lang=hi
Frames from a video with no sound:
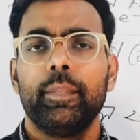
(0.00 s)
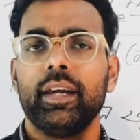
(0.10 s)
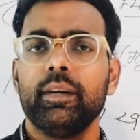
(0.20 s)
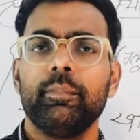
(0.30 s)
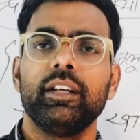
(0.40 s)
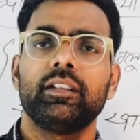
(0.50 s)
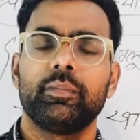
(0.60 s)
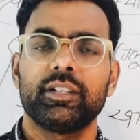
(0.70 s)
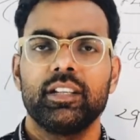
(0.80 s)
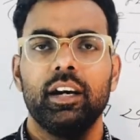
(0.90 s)
मेरी मेन
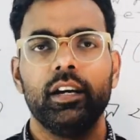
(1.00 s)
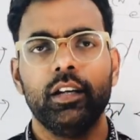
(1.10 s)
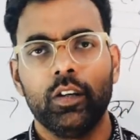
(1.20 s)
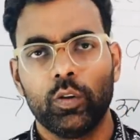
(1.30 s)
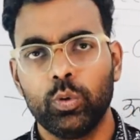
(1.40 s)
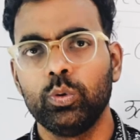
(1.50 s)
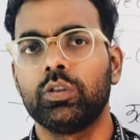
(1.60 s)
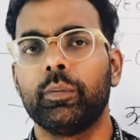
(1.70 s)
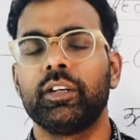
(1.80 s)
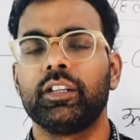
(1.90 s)
समस्या है दूध
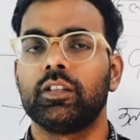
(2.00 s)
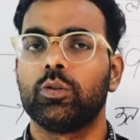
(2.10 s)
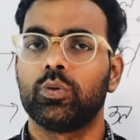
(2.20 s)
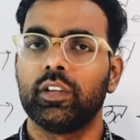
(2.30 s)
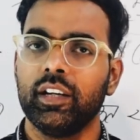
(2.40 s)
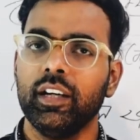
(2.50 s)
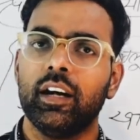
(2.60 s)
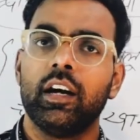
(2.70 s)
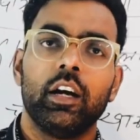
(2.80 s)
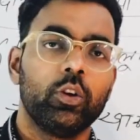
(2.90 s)
से बनी चीज़ों से ठीक है
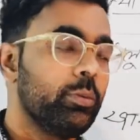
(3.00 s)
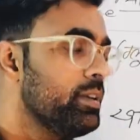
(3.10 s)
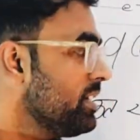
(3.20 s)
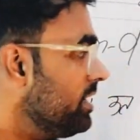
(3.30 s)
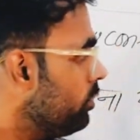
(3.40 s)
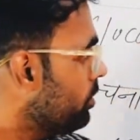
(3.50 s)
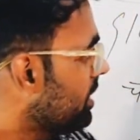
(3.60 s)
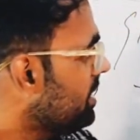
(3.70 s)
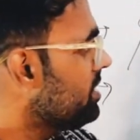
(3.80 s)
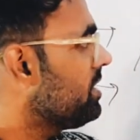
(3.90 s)
तो बस ये जो
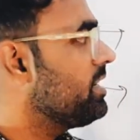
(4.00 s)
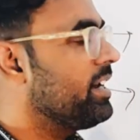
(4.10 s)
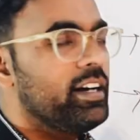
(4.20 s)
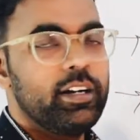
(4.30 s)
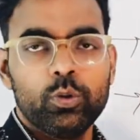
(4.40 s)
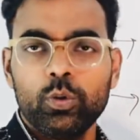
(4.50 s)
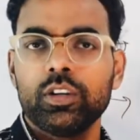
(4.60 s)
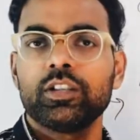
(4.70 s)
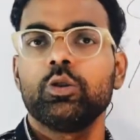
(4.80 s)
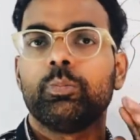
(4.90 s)
तीन चीज़ें हैं इनको
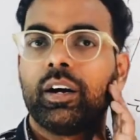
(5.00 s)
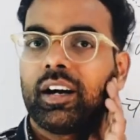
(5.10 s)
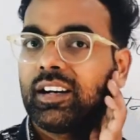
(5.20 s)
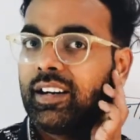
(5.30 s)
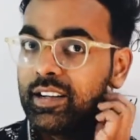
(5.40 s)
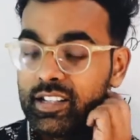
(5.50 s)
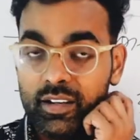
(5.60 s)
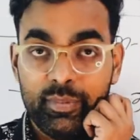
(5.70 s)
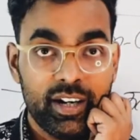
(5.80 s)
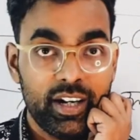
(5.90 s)
कंज्यूम ना करना
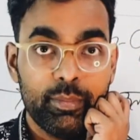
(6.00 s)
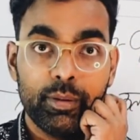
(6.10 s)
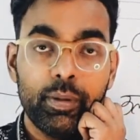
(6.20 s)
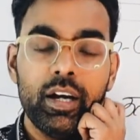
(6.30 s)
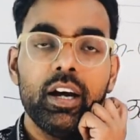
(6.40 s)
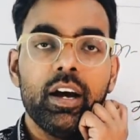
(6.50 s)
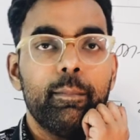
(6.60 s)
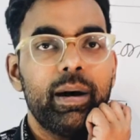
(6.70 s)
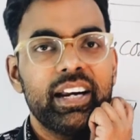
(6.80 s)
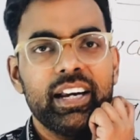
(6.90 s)
किसी भी कीमत पे
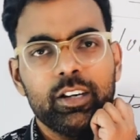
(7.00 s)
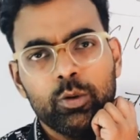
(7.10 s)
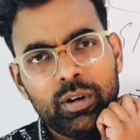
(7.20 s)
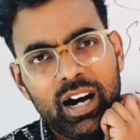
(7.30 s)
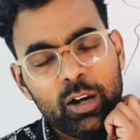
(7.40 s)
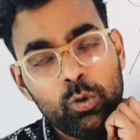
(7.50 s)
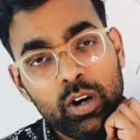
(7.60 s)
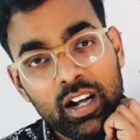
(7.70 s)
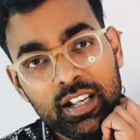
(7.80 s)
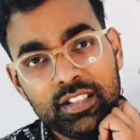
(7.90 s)
बाकी अगर तुम आलू
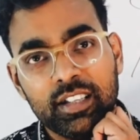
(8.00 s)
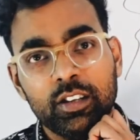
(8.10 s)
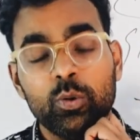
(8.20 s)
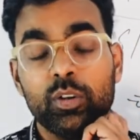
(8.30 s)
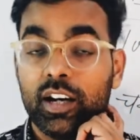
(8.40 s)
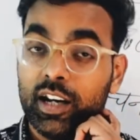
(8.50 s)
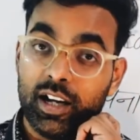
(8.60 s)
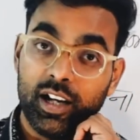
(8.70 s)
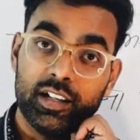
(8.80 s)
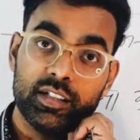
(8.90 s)
खाना चाहते हो केला
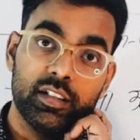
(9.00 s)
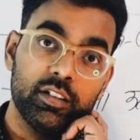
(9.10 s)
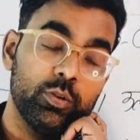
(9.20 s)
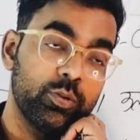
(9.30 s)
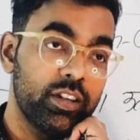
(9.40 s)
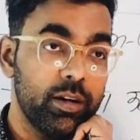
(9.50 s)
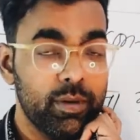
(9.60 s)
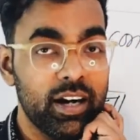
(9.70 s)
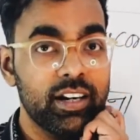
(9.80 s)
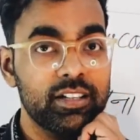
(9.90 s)
खाना चाहते हो
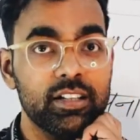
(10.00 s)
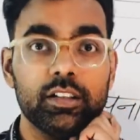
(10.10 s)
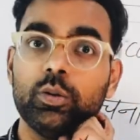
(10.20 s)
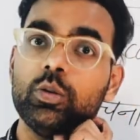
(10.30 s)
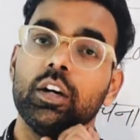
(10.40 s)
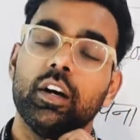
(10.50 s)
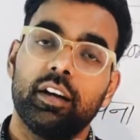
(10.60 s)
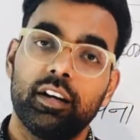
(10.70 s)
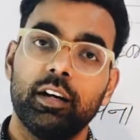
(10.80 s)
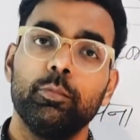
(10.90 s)
सेब खाना चाहते हो
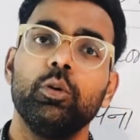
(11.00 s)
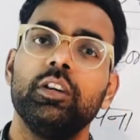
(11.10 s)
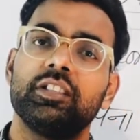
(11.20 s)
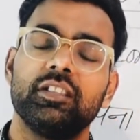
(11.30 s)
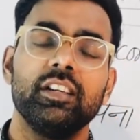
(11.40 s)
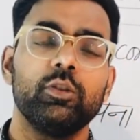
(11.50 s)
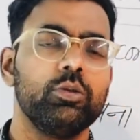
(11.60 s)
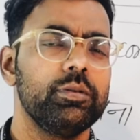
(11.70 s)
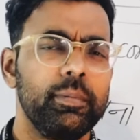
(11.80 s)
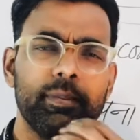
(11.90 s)
रेडबुल स्ट्रिंग
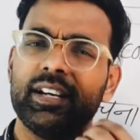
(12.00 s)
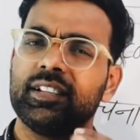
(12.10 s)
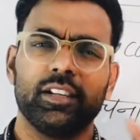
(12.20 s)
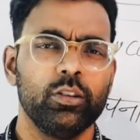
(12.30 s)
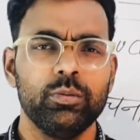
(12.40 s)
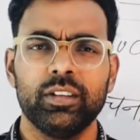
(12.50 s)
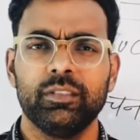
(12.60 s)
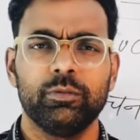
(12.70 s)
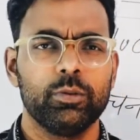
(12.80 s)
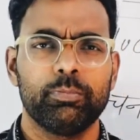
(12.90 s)
भी पीना चाहते
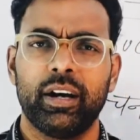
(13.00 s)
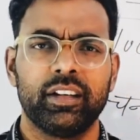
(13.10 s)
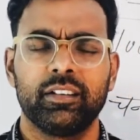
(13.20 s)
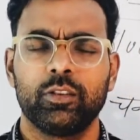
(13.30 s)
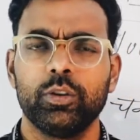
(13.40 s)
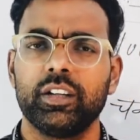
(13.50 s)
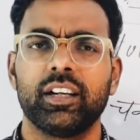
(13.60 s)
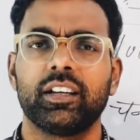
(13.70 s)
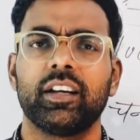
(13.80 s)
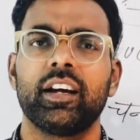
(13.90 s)
हो फाइन कोई
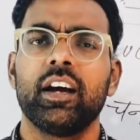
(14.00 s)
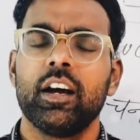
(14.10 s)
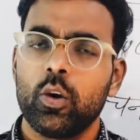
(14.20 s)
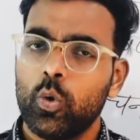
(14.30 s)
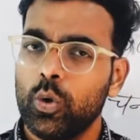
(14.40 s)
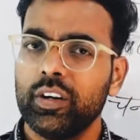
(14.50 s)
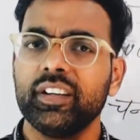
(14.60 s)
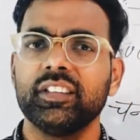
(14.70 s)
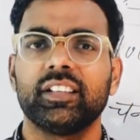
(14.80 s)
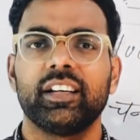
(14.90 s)
दिक्कत नहीं कोल्ड
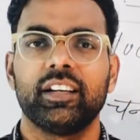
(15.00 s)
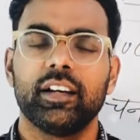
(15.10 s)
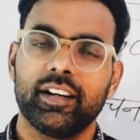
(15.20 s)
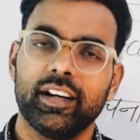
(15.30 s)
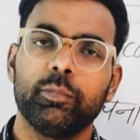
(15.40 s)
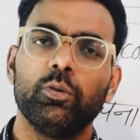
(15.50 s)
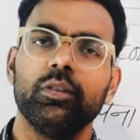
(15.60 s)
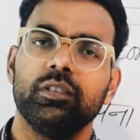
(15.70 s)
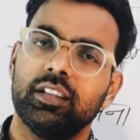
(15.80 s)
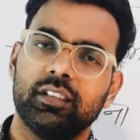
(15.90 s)
ड्रिंक्स नहीं
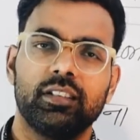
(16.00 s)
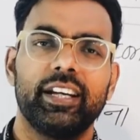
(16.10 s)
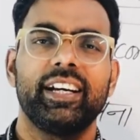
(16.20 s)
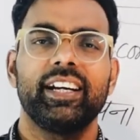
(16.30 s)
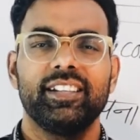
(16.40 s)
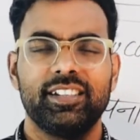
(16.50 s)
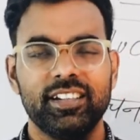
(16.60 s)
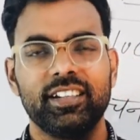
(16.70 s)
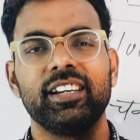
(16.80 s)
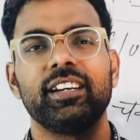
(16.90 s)
रेडबुल तक ठीक है
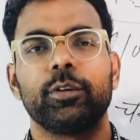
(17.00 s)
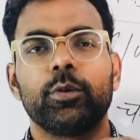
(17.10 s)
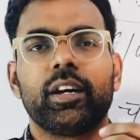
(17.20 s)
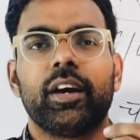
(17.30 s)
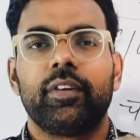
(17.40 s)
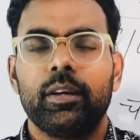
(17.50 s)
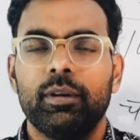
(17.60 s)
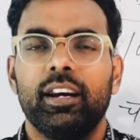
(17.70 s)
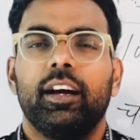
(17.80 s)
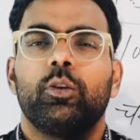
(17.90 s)
स्टिंग ठीक है क्योंकि कैफीन
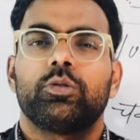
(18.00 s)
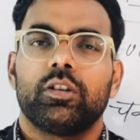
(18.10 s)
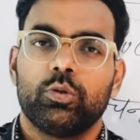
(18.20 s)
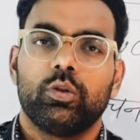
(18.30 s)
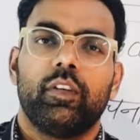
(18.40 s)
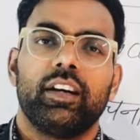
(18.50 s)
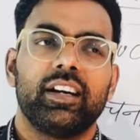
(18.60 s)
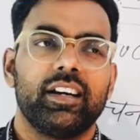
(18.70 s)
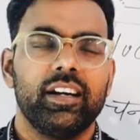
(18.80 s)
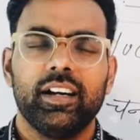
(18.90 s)
मिल रहा है कुछ ना कुछ तो
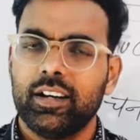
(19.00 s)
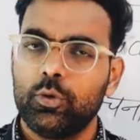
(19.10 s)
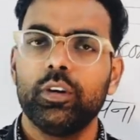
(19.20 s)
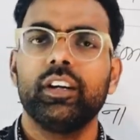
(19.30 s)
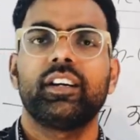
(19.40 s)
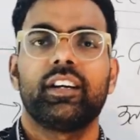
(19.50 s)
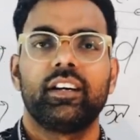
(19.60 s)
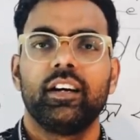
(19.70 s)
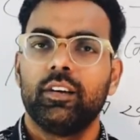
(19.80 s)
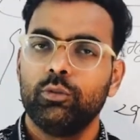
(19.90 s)
फायदा करेगा कोल्ड ड्रिंक नहीं
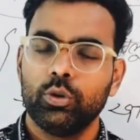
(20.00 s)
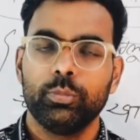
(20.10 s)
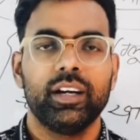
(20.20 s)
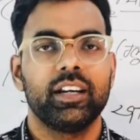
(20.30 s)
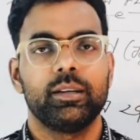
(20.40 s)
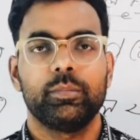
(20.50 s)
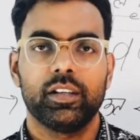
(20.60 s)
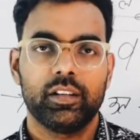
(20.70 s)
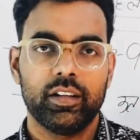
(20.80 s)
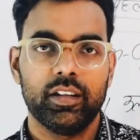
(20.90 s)
वो तुम्हें खत्म
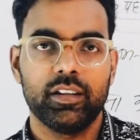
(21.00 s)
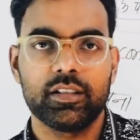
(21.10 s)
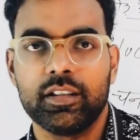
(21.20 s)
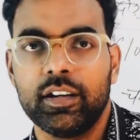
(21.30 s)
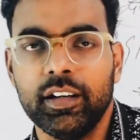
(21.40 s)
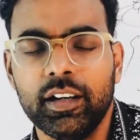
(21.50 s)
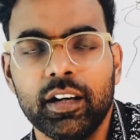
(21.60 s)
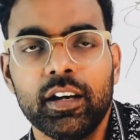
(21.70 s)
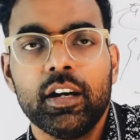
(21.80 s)
कर देगी अंदर से ठीक है